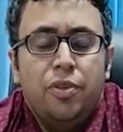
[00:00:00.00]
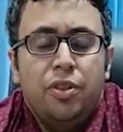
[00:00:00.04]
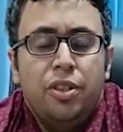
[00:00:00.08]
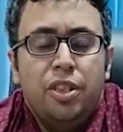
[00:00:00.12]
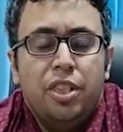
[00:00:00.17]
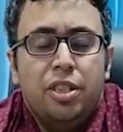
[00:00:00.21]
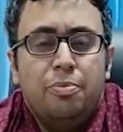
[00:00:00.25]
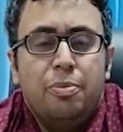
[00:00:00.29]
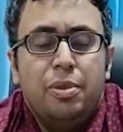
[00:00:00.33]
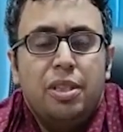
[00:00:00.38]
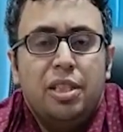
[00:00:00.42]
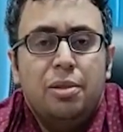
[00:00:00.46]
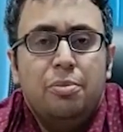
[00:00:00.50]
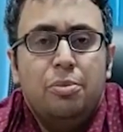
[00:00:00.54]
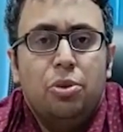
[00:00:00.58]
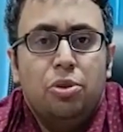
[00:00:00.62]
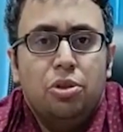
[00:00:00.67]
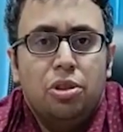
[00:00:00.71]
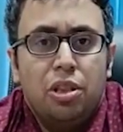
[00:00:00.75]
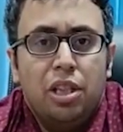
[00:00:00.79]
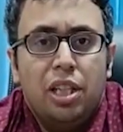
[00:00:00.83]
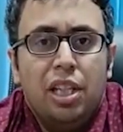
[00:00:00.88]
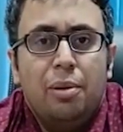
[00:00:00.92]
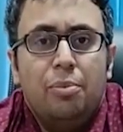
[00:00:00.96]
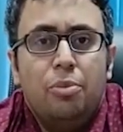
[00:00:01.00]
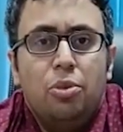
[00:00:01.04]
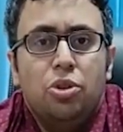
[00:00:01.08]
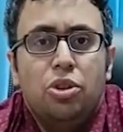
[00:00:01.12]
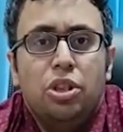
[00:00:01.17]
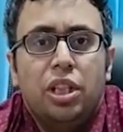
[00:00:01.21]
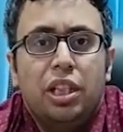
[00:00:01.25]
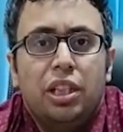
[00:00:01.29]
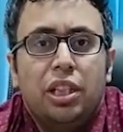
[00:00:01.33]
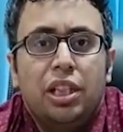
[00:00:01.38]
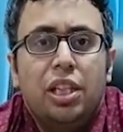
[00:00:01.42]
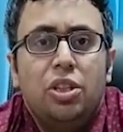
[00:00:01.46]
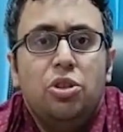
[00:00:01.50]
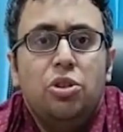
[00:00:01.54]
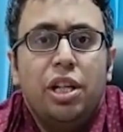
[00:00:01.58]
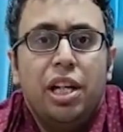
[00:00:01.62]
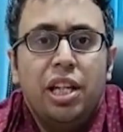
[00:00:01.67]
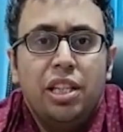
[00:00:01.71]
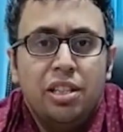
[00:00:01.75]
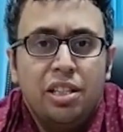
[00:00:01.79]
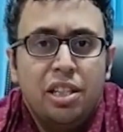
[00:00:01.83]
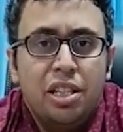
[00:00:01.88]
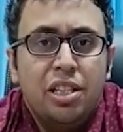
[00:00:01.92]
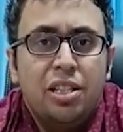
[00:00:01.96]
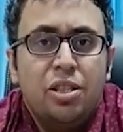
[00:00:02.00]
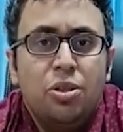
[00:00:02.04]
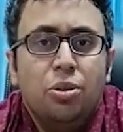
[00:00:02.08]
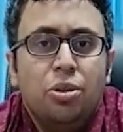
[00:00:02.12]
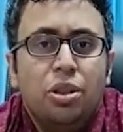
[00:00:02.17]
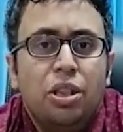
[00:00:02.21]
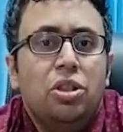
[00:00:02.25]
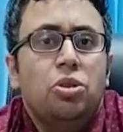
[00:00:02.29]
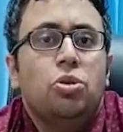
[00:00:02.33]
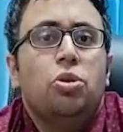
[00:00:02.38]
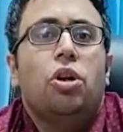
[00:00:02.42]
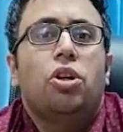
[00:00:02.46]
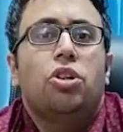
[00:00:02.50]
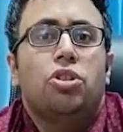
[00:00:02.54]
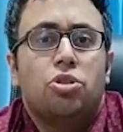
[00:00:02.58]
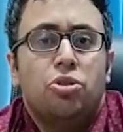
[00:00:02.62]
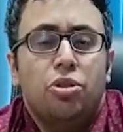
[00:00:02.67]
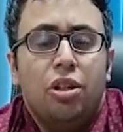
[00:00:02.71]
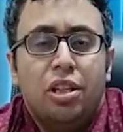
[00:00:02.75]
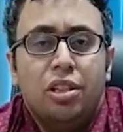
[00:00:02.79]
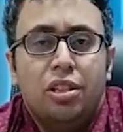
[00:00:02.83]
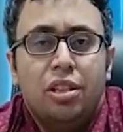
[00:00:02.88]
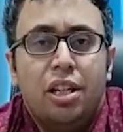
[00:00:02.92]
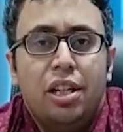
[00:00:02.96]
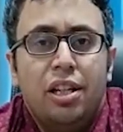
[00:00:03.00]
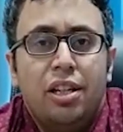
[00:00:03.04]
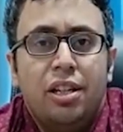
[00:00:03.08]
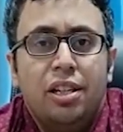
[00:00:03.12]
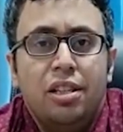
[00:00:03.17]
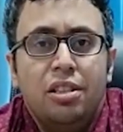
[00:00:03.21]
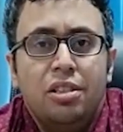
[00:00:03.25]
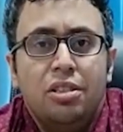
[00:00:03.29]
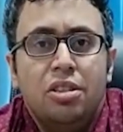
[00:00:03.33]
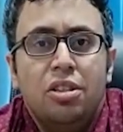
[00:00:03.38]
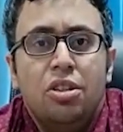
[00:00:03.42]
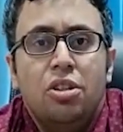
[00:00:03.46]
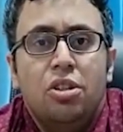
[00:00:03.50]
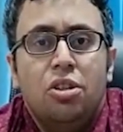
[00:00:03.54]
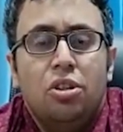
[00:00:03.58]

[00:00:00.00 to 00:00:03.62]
जिसमें से मोस्टली हम लोग देखते हैं जो एज रिलेटेड होती है जो ऑस्ट्रो आर्थराइटिस